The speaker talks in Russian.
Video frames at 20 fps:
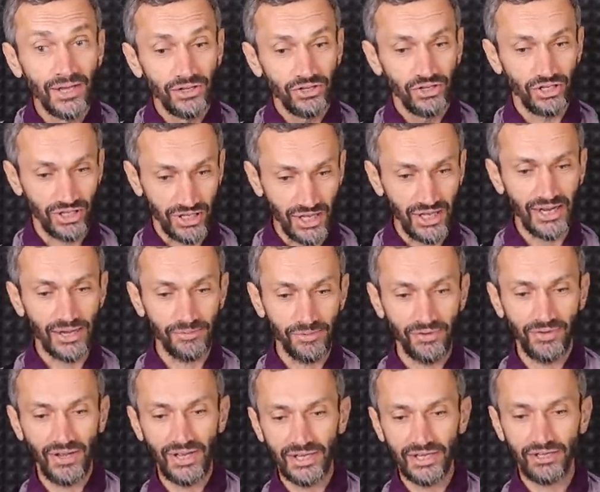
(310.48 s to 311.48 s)
Четыре
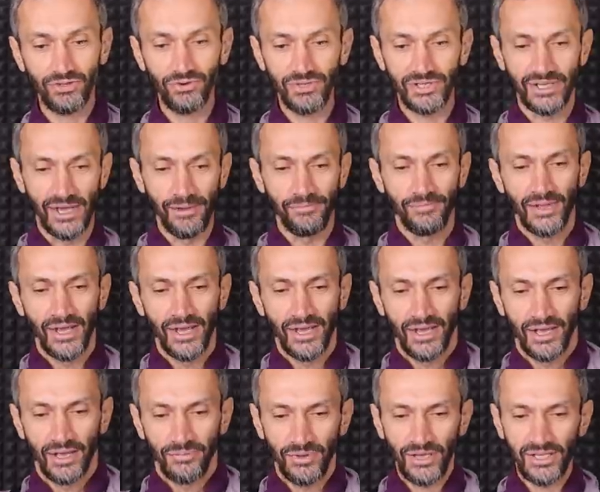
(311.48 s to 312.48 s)
объявления от друзей.
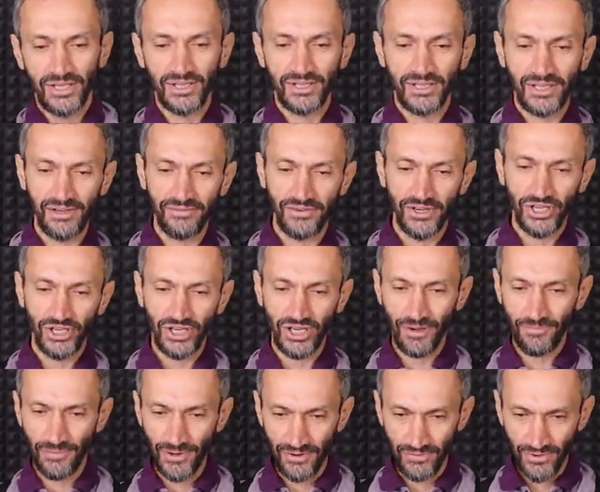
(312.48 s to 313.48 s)
Питерская
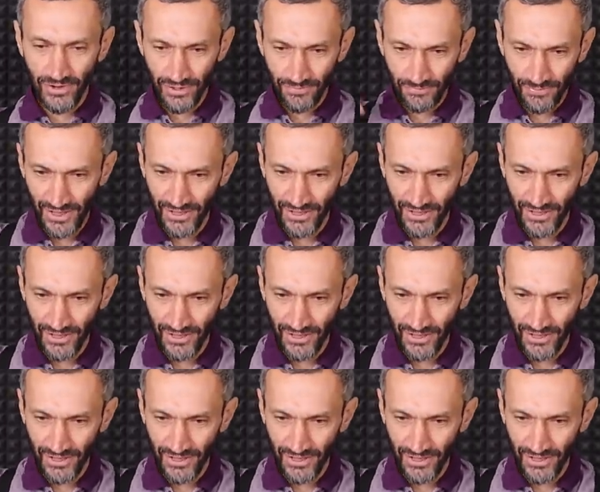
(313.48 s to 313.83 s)
вышка проводит